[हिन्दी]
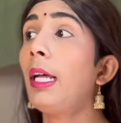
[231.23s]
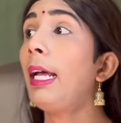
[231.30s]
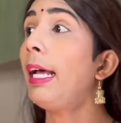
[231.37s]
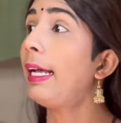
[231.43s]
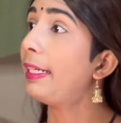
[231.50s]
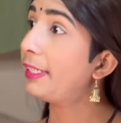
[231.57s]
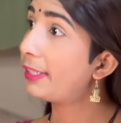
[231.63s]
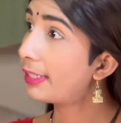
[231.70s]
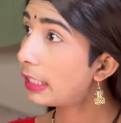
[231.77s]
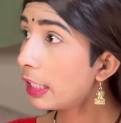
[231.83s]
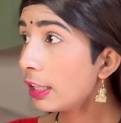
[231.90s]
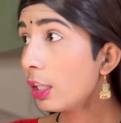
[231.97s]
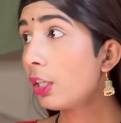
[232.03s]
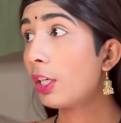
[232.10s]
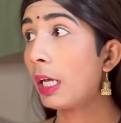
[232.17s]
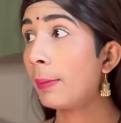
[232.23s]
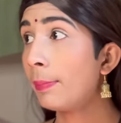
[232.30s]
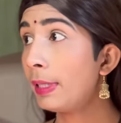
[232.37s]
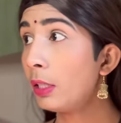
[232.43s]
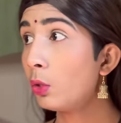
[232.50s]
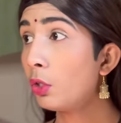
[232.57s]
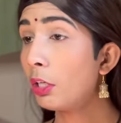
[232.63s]
ऐसे तो कभी
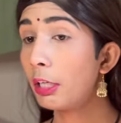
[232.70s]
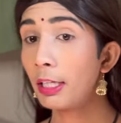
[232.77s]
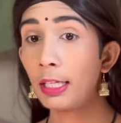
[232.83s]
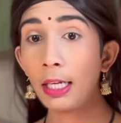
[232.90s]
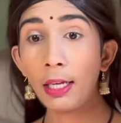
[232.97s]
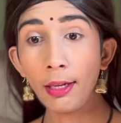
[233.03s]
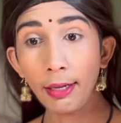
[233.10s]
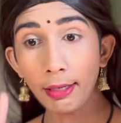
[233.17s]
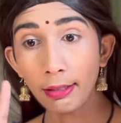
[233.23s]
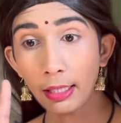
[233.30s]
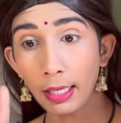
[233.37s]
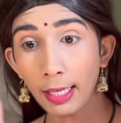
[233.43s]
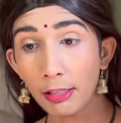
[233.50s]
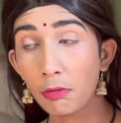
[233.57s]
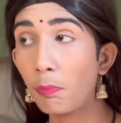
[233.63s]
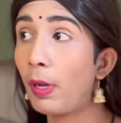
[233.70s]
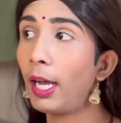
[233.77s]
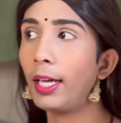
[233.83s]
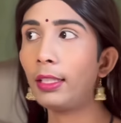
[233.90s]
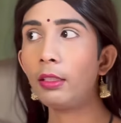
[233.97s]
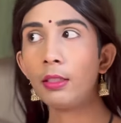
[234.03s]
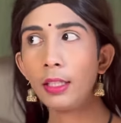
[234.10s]
उठ के एक गिलास
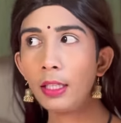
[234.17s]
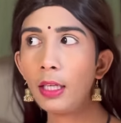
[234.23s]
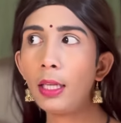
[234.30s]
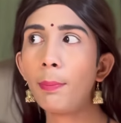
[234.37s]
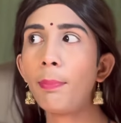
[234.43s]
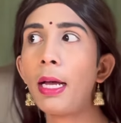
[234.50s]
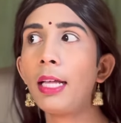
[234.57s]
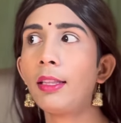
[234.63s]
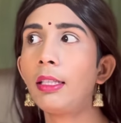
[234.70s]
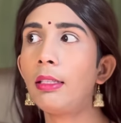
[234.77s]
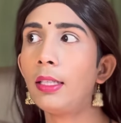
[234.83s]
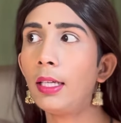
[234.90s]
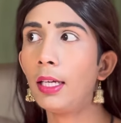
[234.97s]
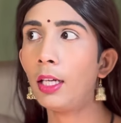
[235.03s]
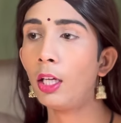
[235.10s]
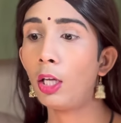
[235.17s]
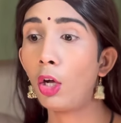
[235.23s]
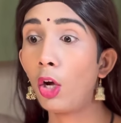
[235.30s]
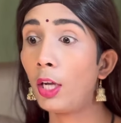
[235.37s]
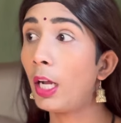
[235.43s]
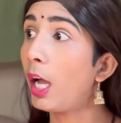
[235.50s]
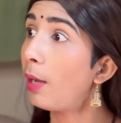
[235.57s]
पानी नहीं ले पाती हैं
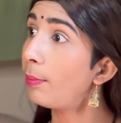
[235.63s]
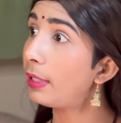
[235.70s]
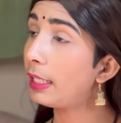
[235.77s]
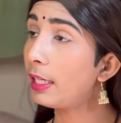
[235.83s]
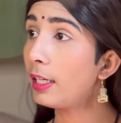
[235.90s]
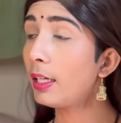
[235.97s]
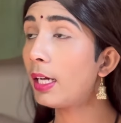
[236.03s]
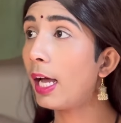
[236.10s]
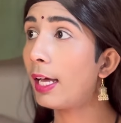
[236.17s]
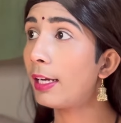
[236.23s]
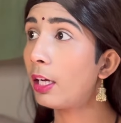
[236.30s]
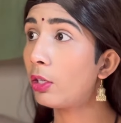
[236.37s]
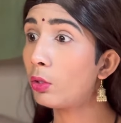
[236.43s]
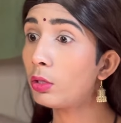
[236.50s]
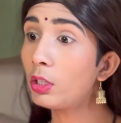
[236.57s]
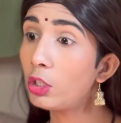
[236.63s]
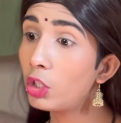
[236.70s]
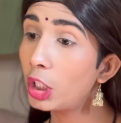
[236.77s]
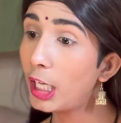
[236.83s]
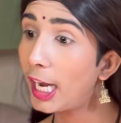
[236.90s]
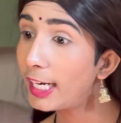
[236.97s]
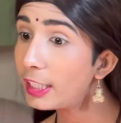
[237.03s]
और हमरे ही खाना को
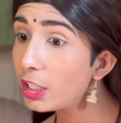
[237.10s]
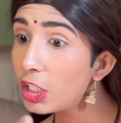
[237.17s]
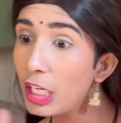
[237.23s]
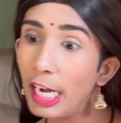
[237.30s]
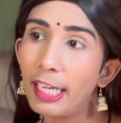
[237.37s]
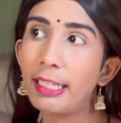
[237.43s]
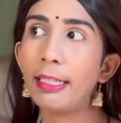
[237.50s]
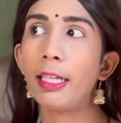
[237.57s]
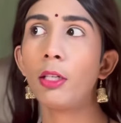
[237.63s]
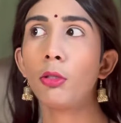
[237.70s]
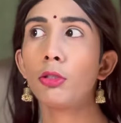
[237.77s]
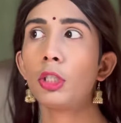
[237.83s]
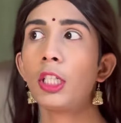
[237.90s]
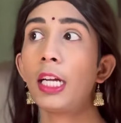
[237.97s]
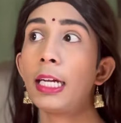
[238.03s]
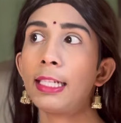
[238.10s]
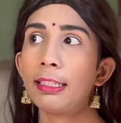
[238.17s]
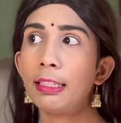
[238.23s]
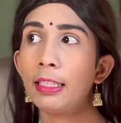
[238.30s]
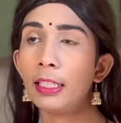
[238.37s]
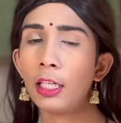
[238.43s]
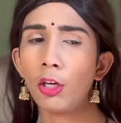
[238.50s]
चाट चाट के रोज खाती
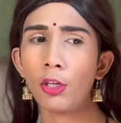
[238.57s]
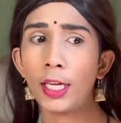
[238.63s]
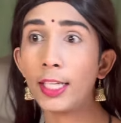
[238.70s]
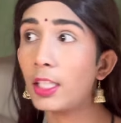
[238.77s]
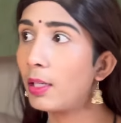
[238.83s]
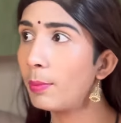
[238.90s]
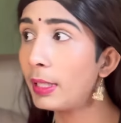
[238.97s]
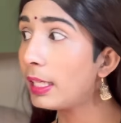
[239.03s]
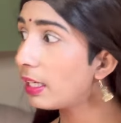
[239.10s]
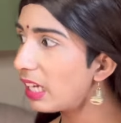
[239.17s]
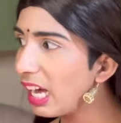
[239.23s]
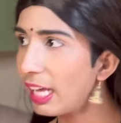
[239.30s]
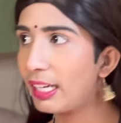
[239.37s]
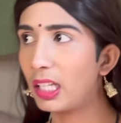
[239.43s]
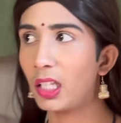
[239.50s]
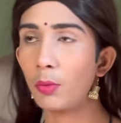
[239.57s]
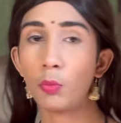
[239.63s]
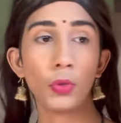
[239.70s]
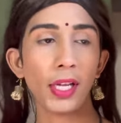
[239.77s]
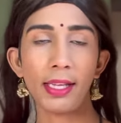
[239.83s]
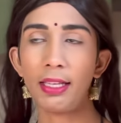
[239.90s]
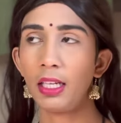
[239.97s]
हैं और आज हमरे ही खाना की
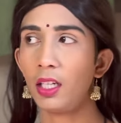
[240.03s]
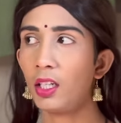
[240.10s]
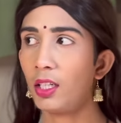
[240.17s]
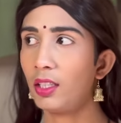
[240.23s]
बुराई कर रही